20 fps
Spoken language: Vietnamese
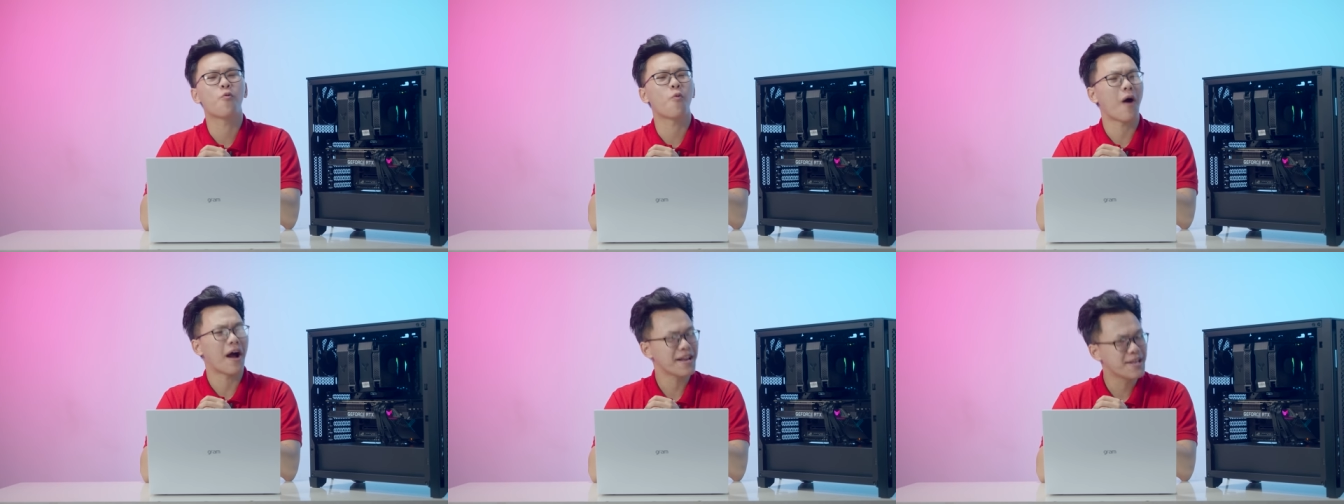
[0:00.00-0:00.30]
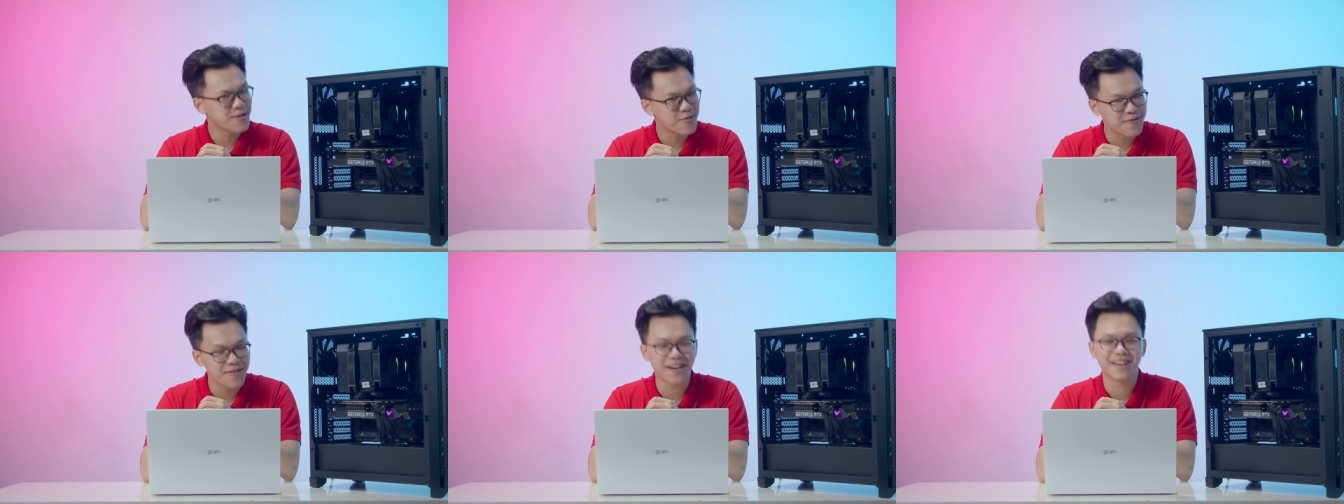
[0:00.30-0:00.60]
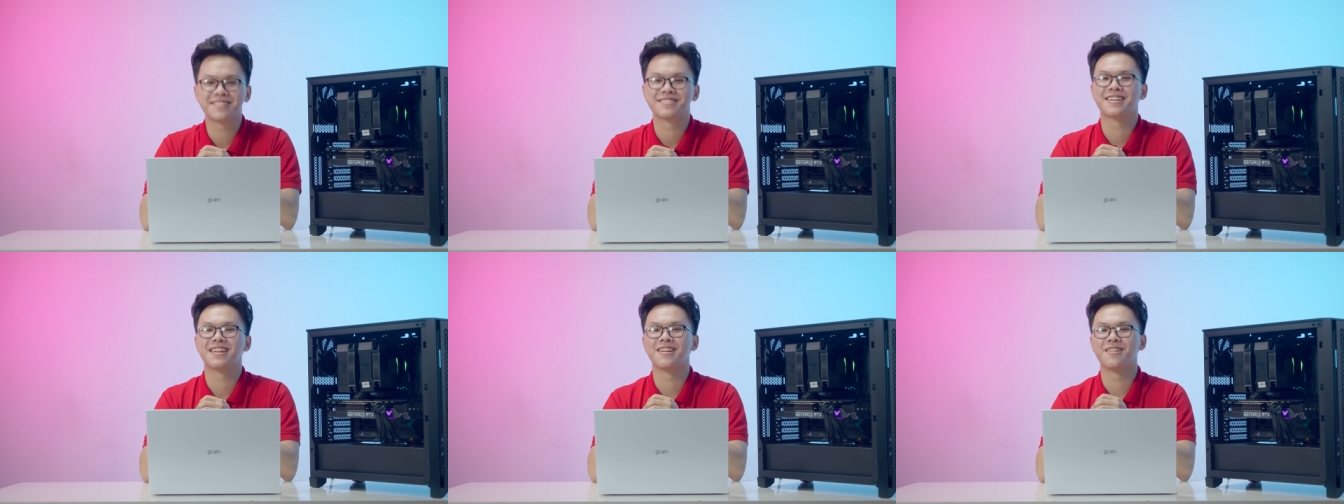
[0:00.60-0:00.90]
quá nhiều
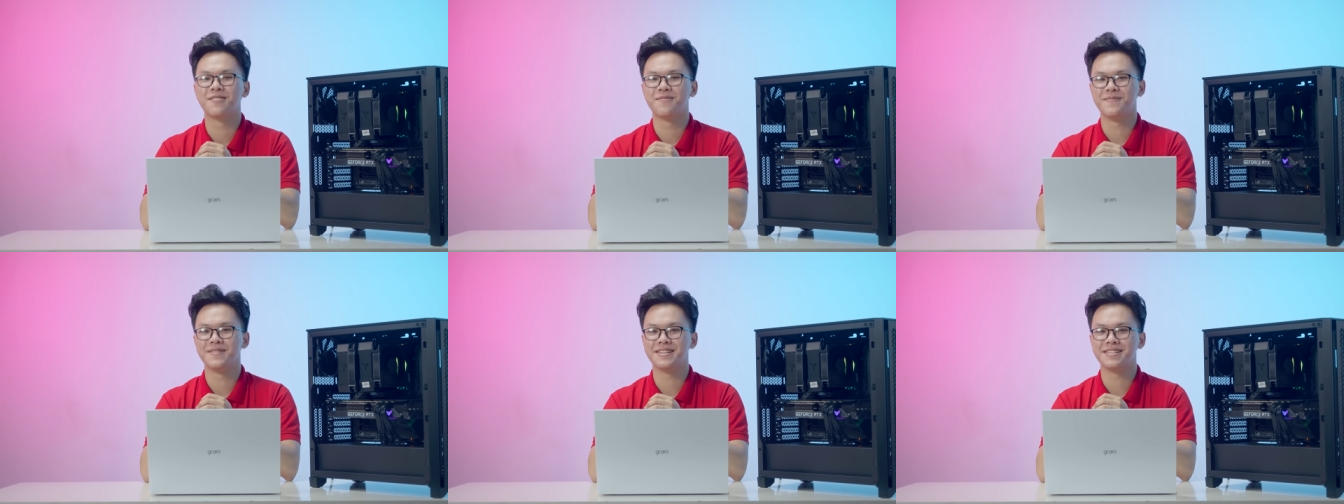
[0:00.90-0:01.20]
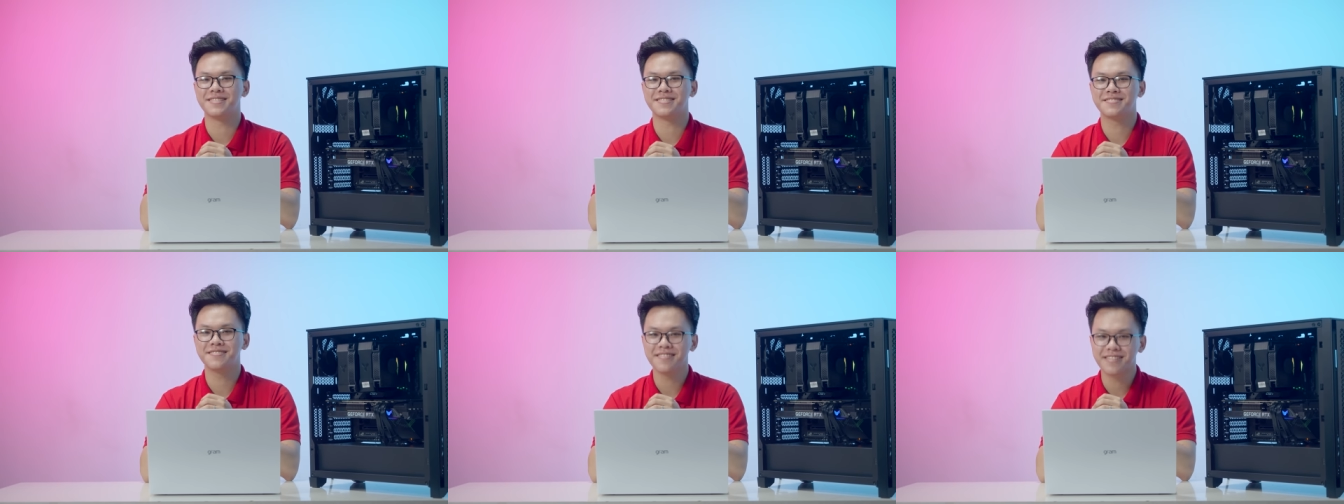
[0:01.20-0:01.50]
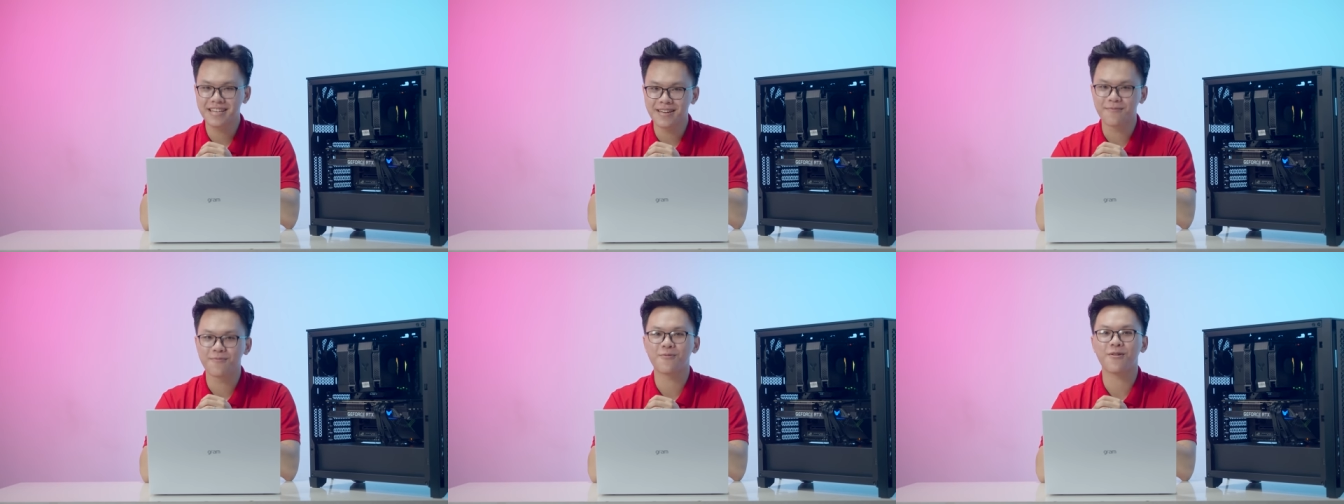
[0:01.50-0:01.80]
việc cho nên là mình
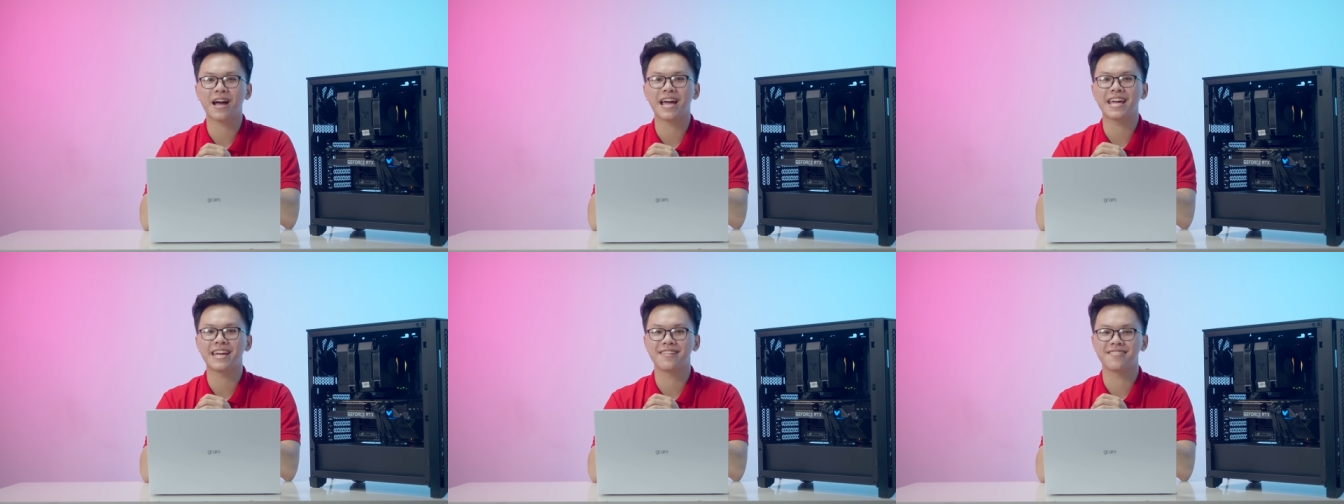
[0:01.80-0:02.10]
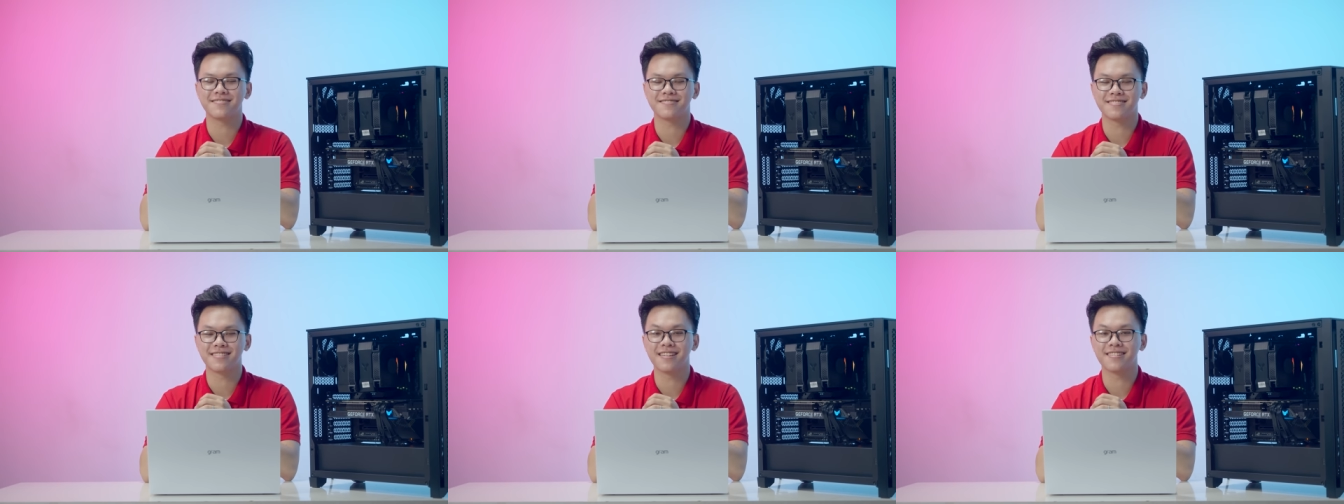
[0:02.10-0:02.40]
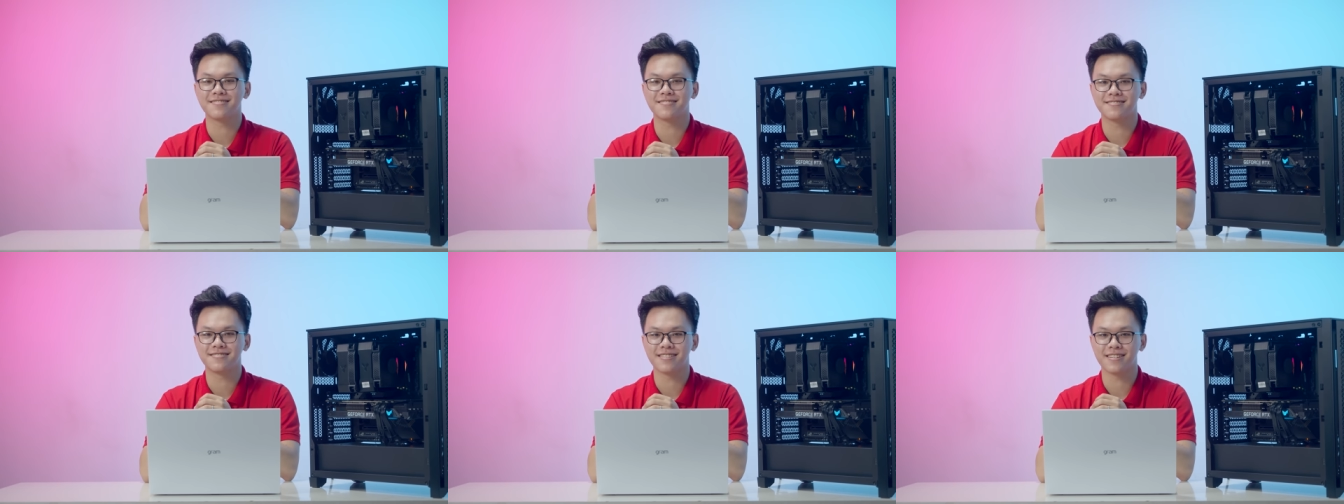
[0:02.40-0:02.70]
chưa kịp quay tự nhiên
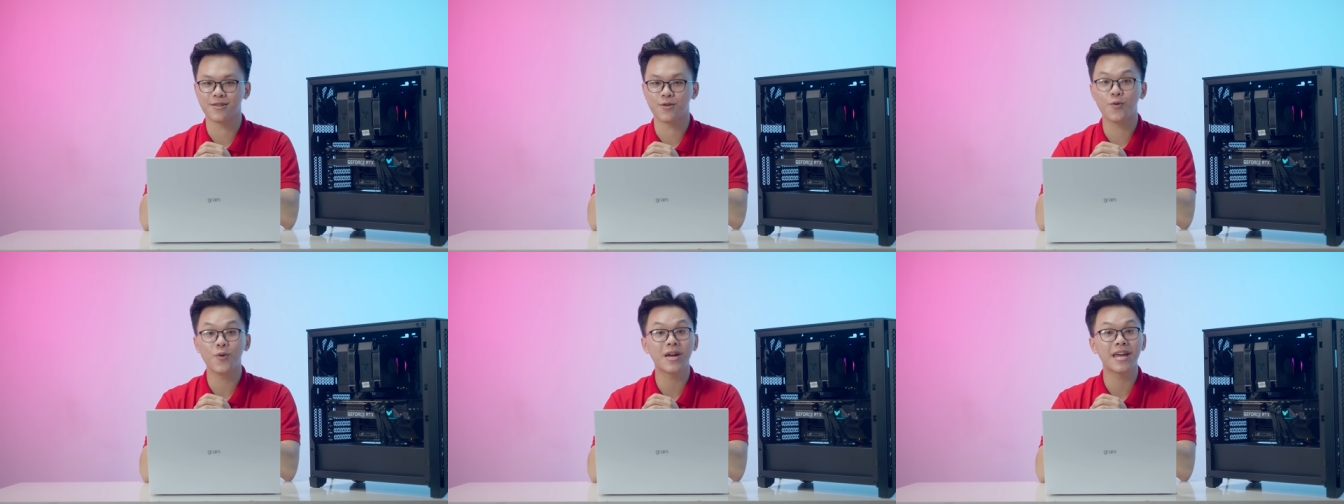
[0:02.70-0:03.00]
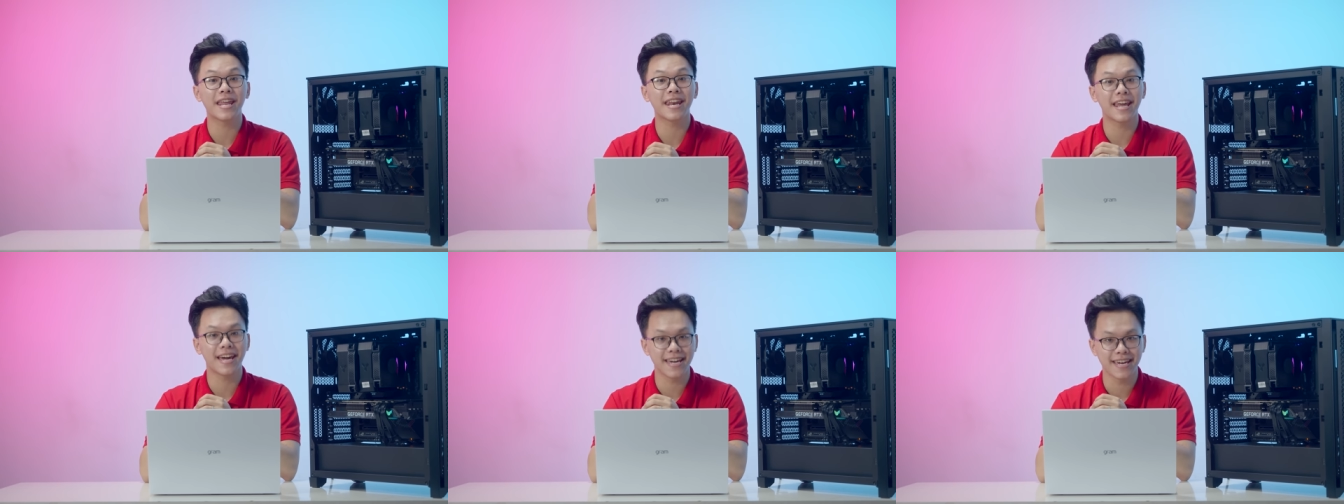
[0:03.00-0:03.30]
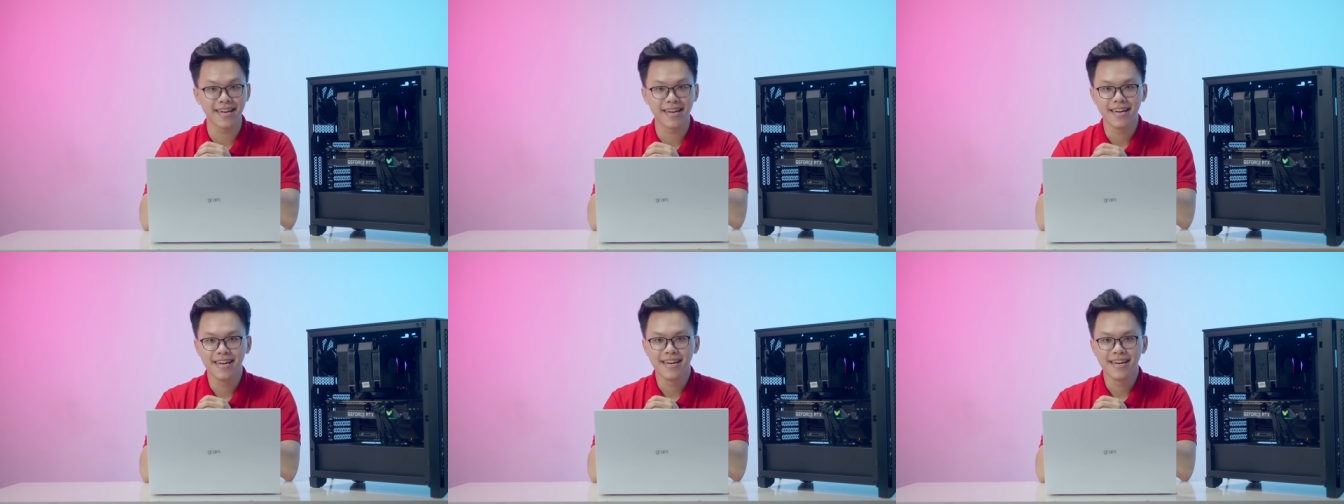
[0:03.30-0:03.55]
là chương trình Q and A.